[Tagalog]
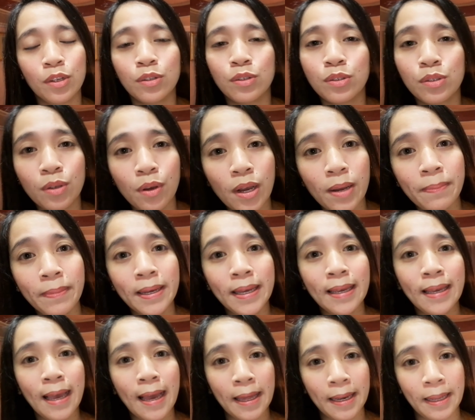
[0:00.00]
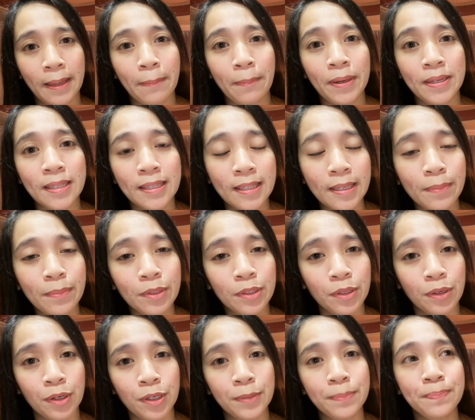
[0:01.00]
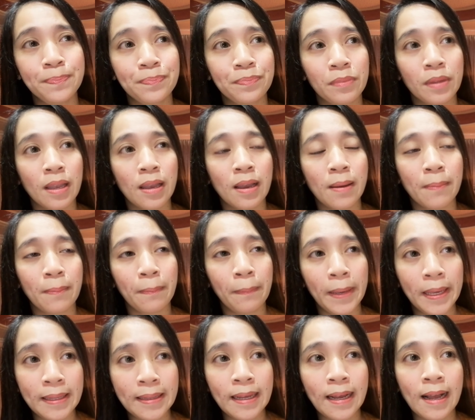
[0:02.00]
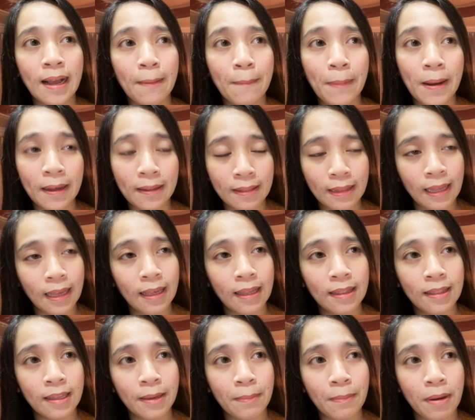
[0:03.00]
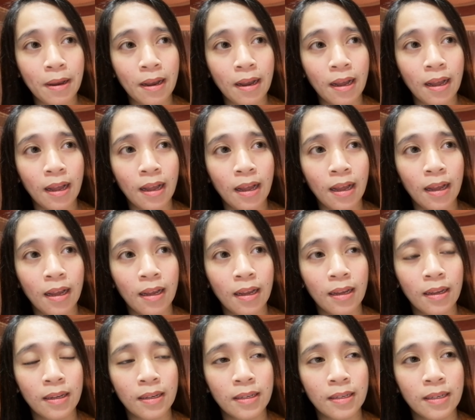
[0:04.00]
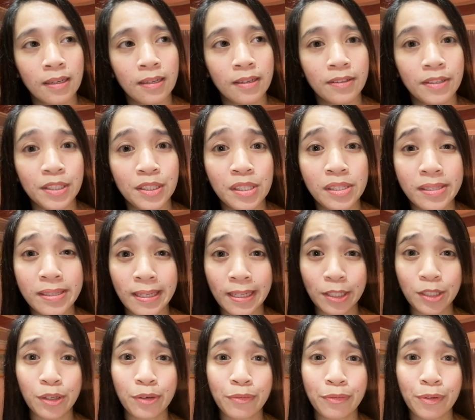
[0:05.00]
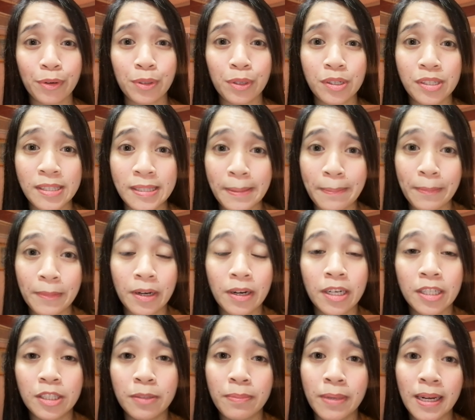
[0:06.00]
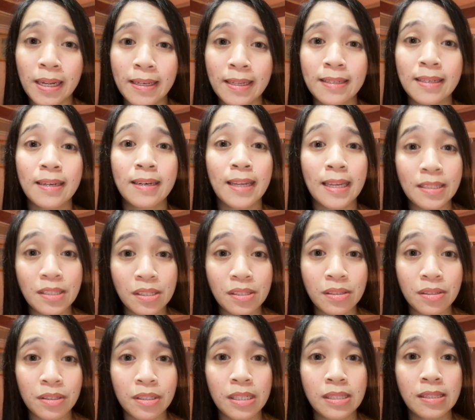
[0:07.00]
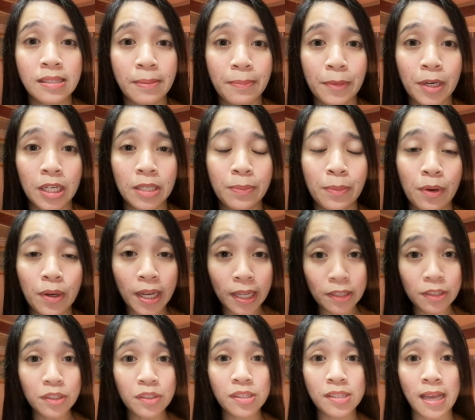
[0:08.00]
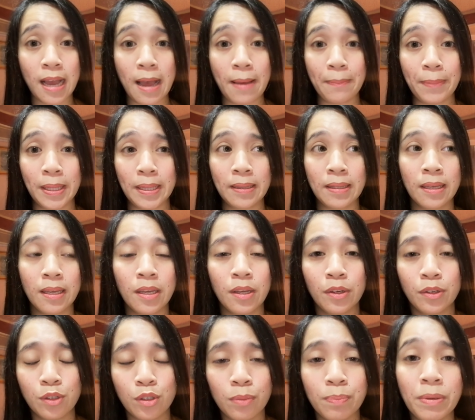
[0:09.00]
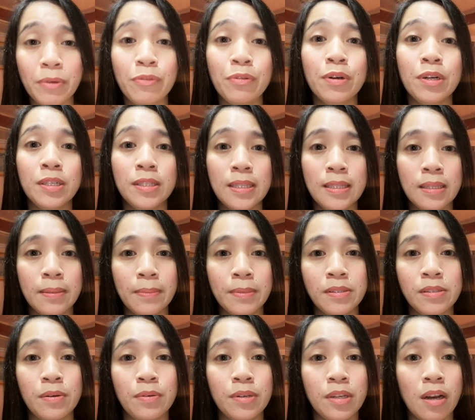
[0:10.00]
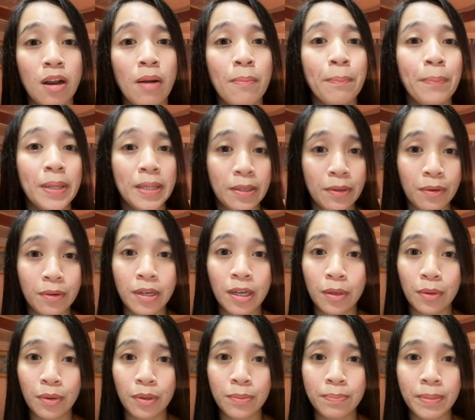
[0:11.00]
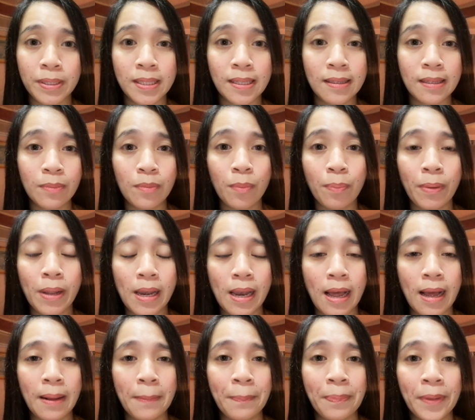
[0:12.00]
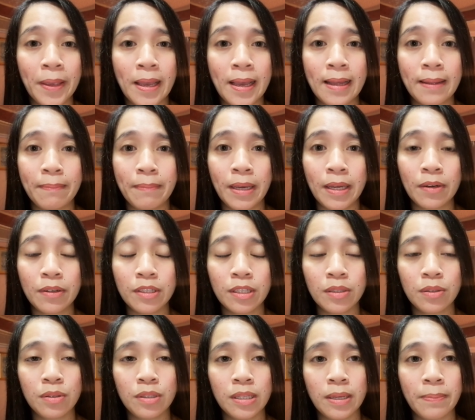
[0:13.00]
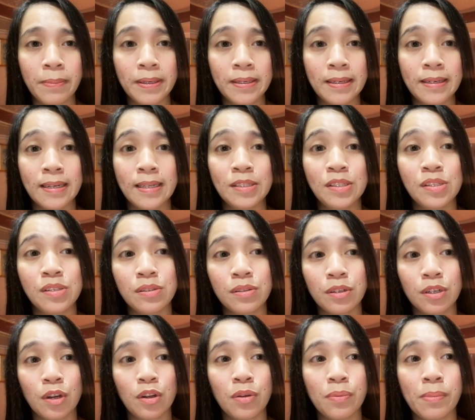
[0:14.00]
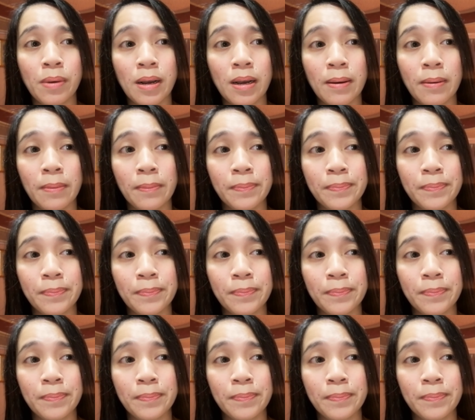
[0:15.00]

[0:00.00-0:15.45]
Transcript: So, ang mangyayari, pagdating mo doon, may nakaabang din ng mga registration for your SIM card, yung mga nagre-register ng SIM card mo. Ganun yun sa amin. So, before din naman sa unang company ko ganun, pagdating mo pa lang, meron na doon na magre-register o yung mga